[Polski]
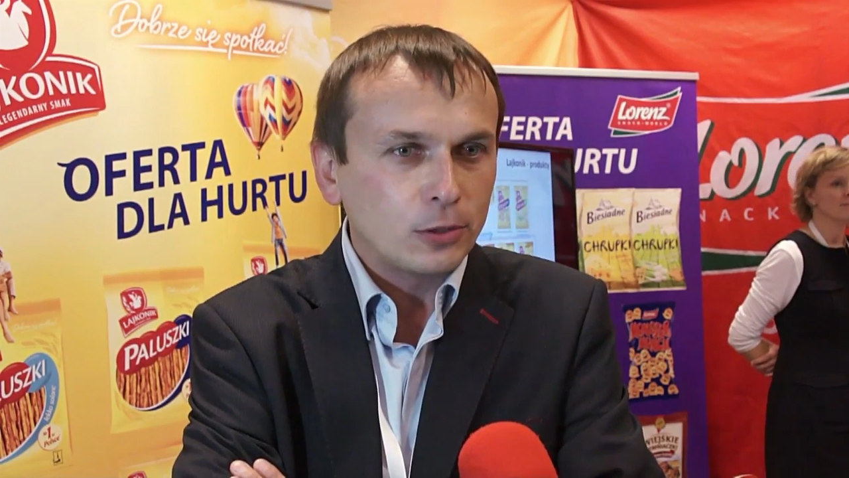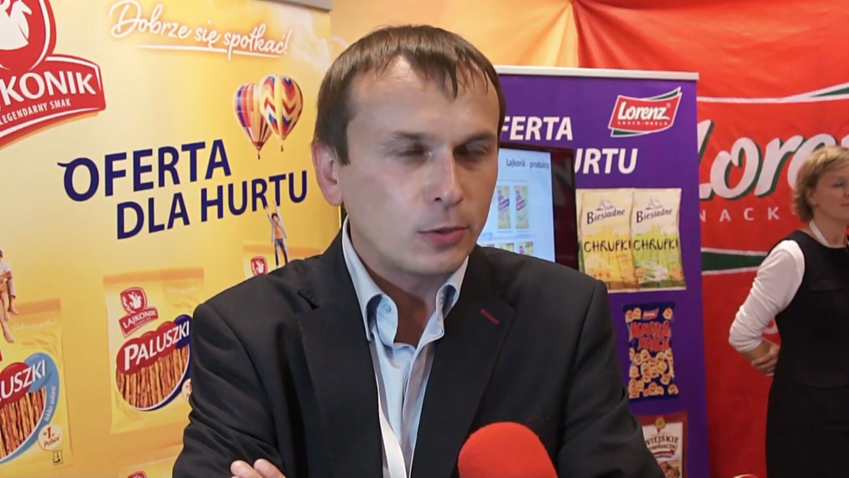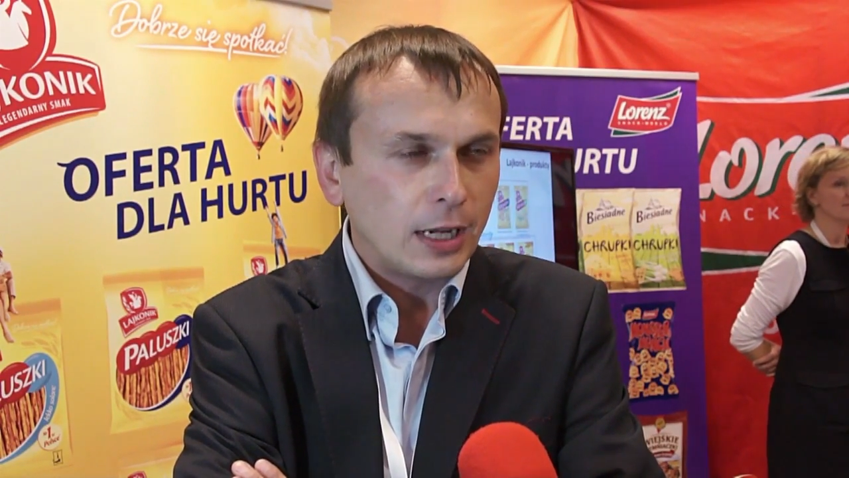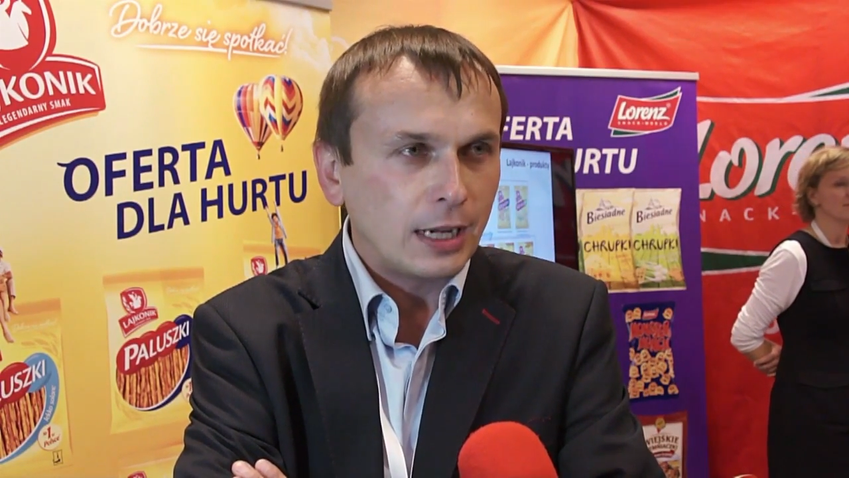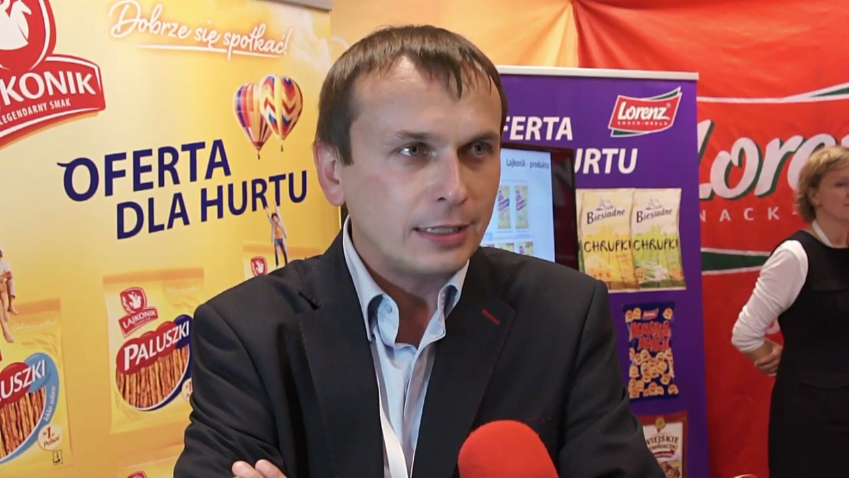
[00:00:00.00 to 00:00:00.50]

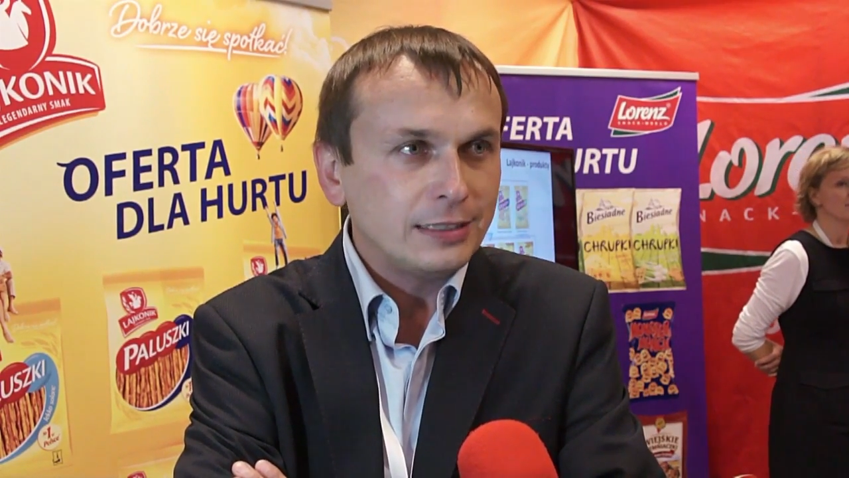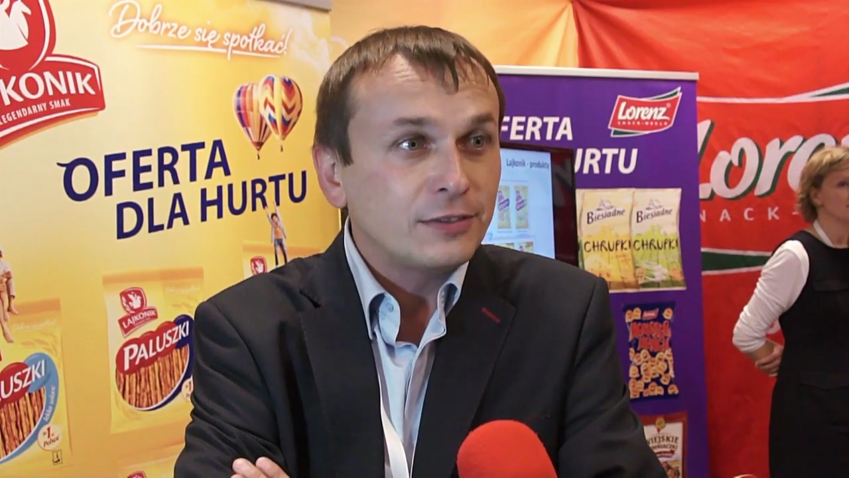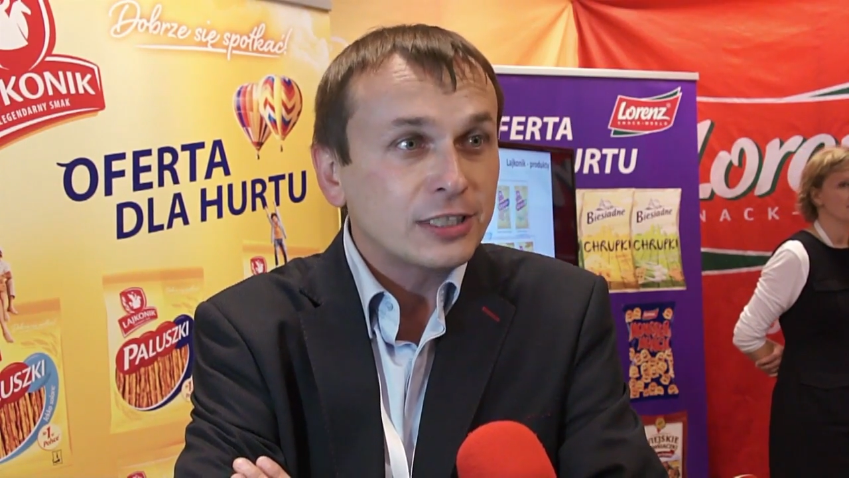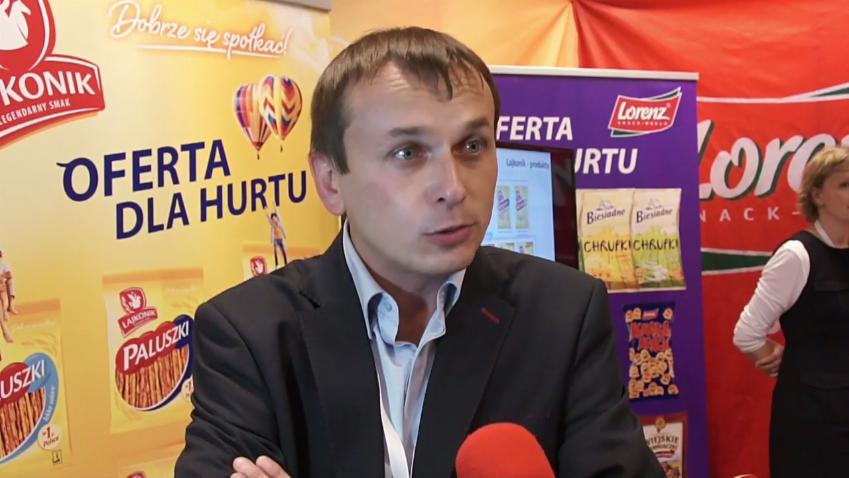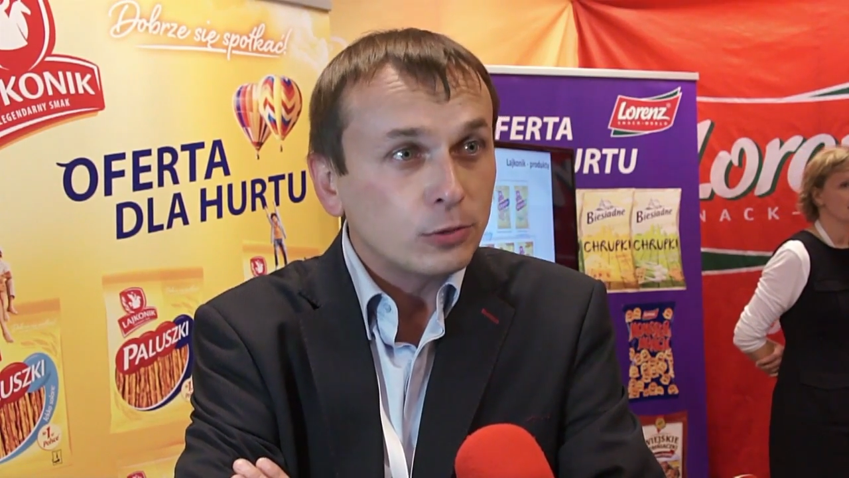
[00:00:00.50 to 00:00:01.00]
która
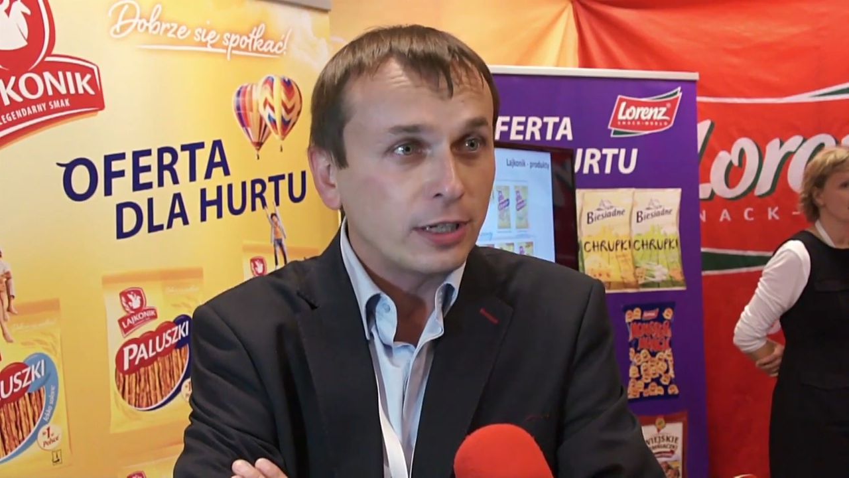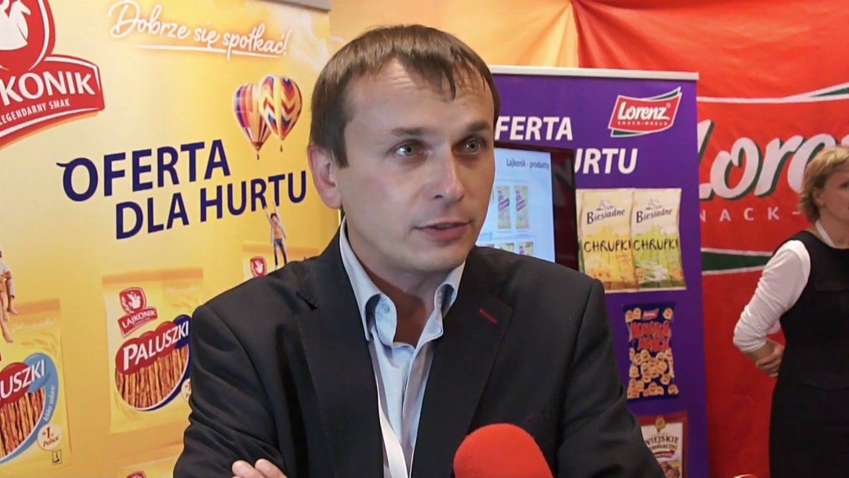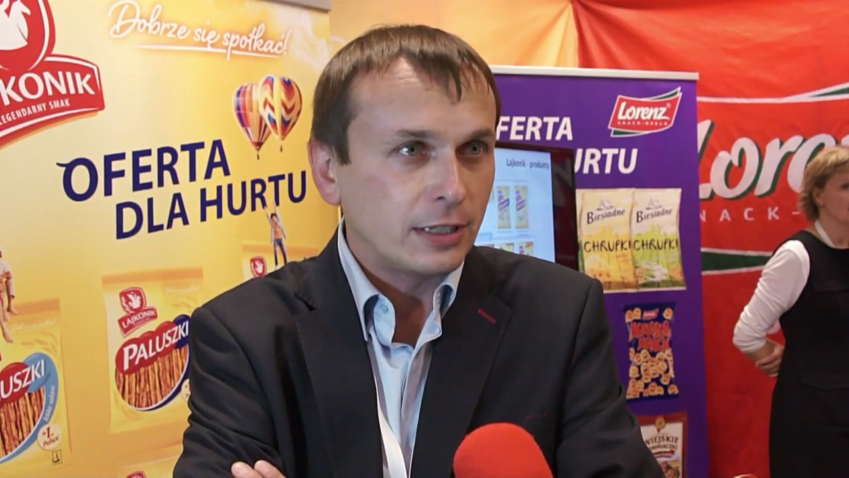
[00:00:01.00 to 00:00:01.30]
inwestuje